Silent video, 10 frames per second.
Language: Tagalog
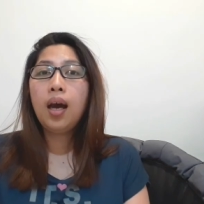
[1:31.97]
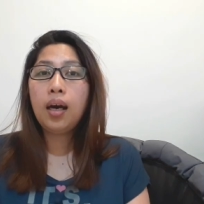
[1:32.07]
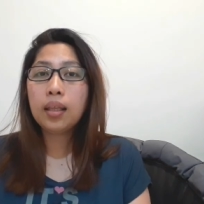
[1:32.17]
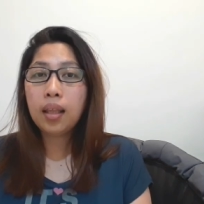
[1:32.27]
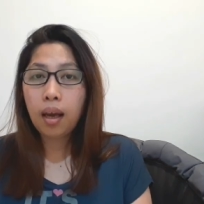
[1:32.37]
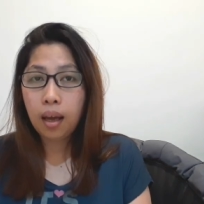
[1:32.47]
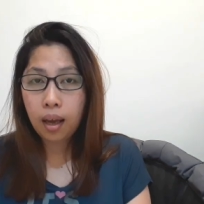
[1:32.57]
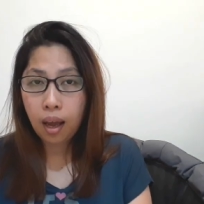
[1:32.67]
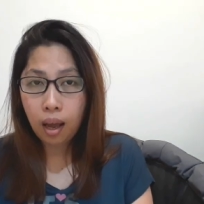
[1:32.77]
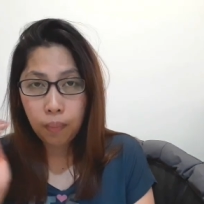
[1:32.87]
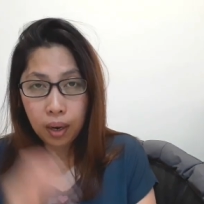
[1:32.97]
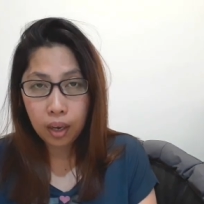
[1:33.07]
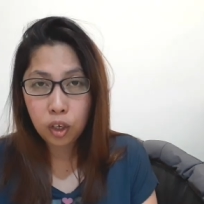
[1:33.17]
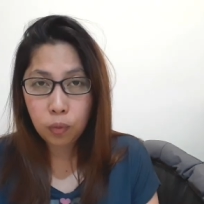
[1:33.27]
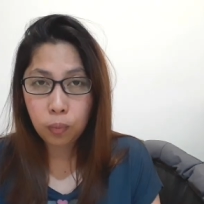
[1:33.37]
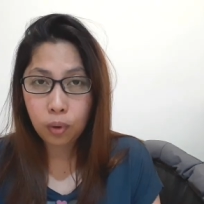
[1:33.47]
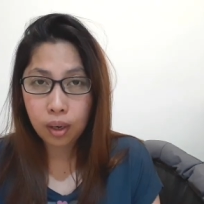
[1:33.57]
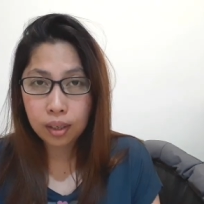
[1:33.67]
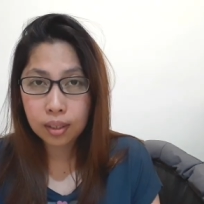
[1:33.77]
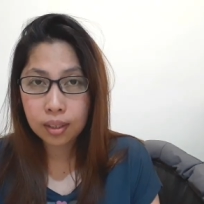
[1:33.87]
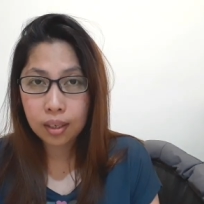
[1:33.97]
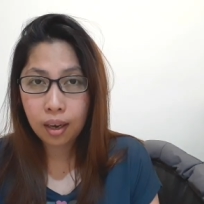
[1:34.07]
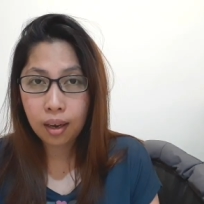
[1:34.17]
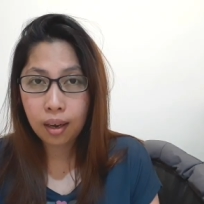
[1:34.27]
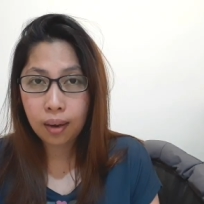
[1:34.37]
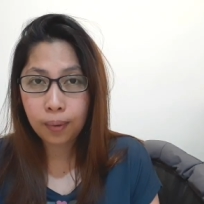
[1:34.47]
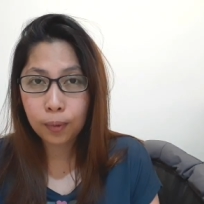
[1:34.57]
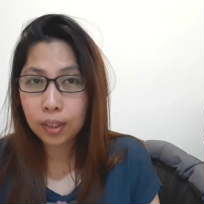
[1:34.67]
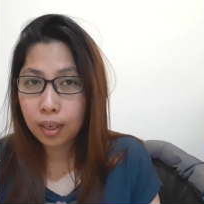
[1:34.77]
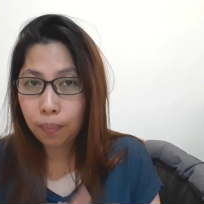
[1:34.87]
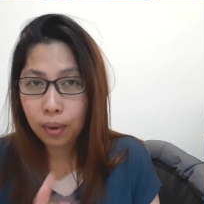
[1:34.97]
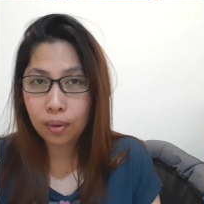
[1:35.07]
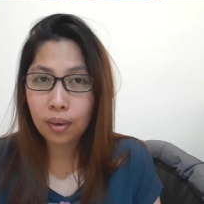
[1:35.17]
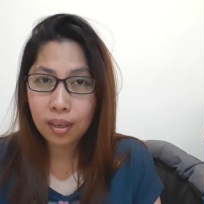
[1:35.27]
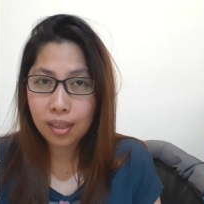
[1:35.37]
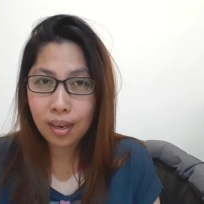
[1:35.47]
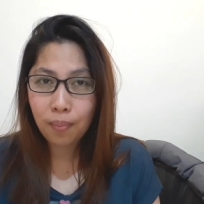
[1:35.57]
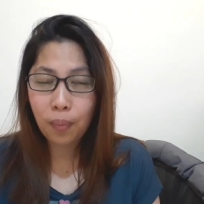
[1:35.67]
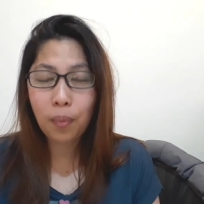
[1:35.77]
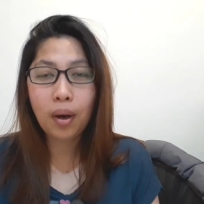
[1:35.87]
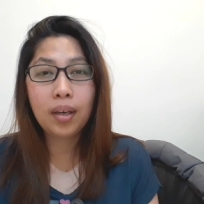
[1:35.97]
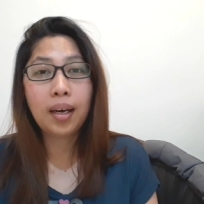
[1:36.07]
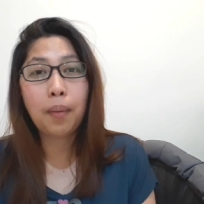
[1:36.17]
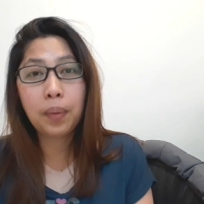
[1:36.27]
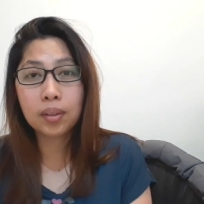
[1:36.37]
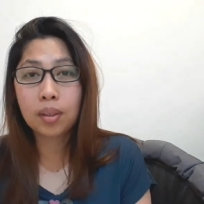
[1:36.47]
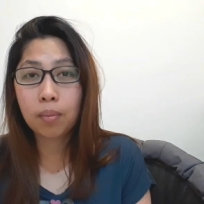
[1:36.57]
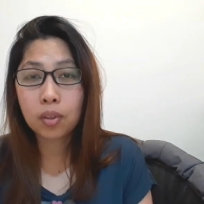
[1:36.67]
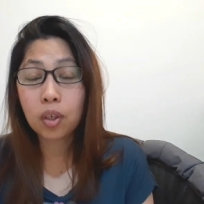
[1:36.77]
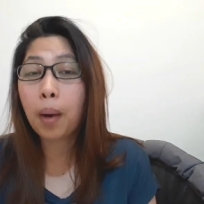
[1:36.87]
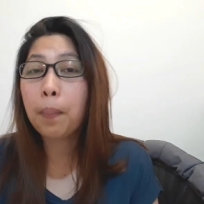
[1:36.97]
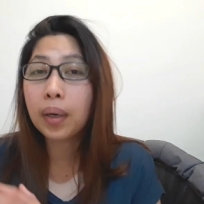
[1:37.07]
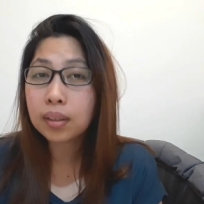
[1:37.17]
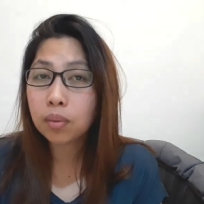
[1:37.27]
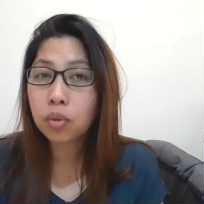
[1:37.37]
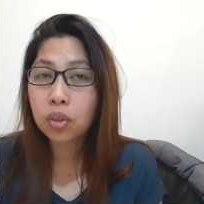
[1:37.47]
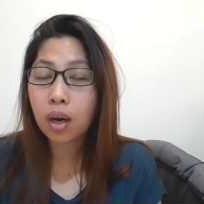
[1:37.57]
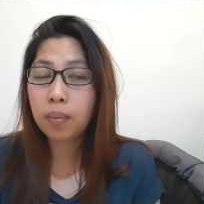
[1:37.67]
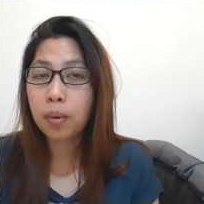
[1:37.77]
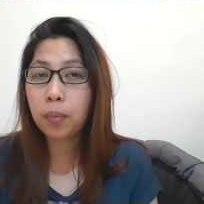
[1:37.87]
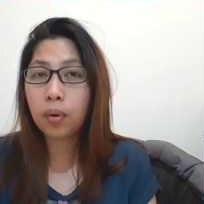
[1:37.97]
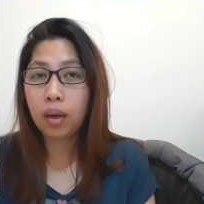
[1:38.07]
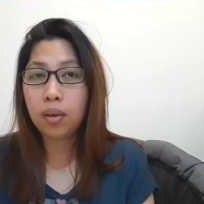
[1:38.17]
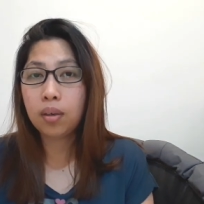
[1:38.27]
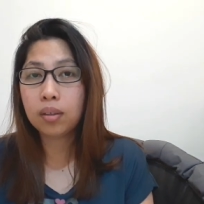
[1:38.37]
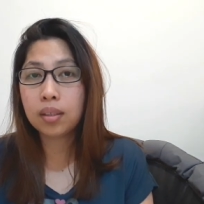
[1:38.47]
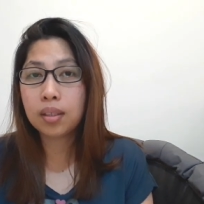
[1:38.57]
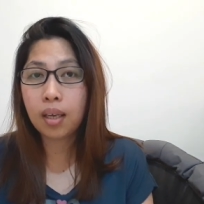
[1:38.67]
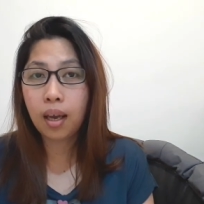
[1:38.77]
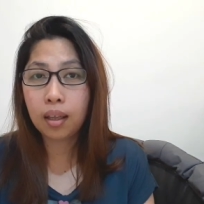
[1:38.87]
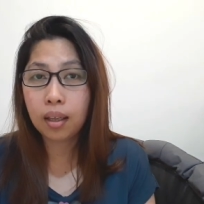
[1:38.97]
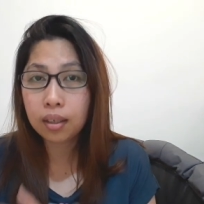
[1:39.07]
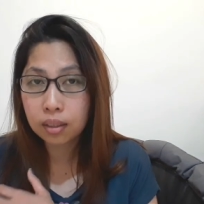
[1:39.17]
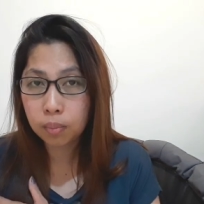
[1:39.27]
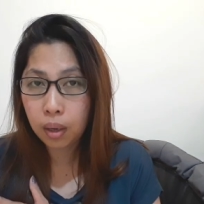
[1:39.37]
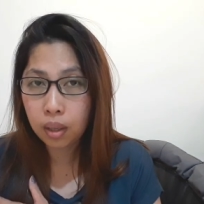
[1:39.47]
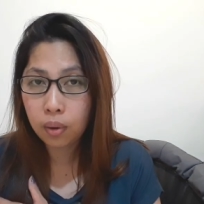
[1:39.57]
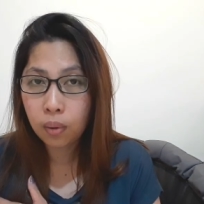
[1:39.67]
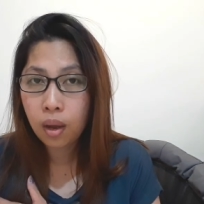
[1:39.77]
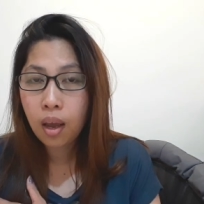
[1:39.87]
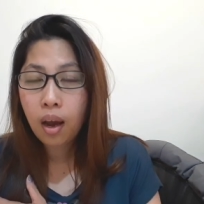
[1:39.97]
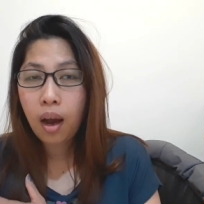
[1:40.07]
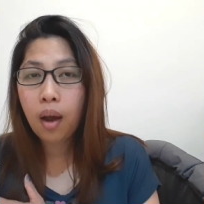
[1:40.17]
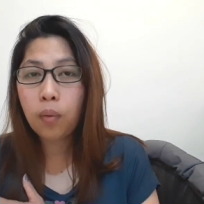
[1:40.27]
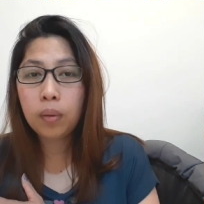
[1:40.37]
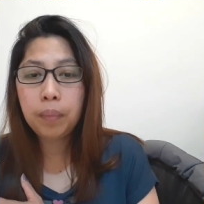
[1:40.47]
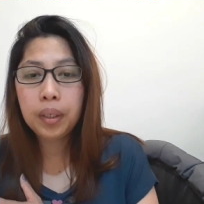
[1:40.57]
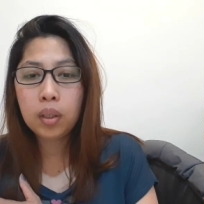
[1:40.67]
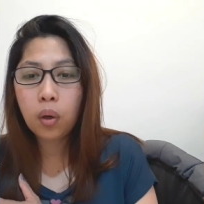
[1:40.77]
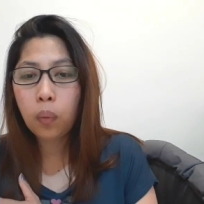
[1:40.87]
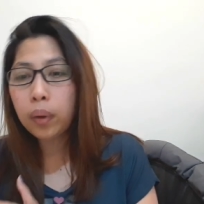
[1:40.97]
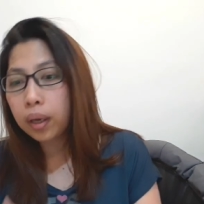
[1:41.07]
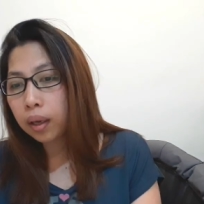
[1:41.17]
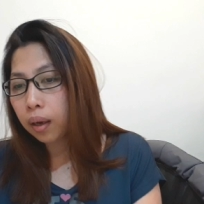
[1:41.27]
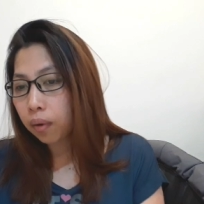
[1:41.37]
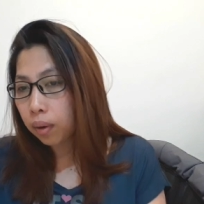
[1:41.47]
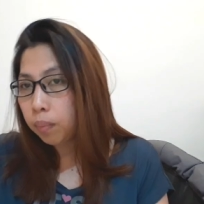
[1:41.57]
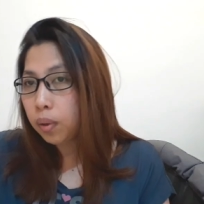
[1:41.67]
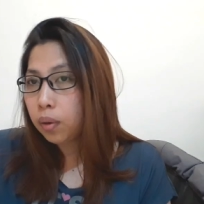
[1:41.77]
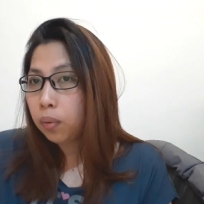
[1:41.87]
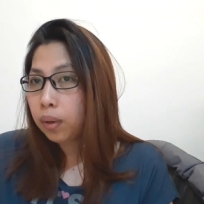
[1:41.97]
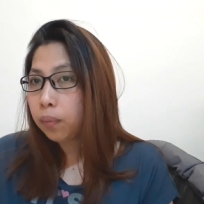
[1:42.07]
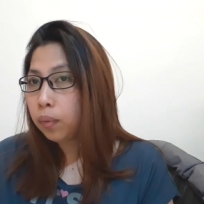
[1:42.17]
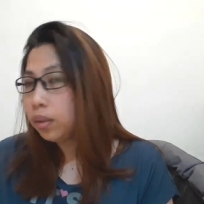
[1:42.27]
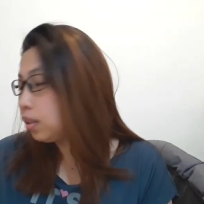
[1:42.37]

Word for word: At uh, aabangan niyo po guys, uh, kung hindi pa, yu, hindi pa po kayo nakapag-subscribe, mag-subscribe na po kayo. Because uh, next video, I will be doing a review with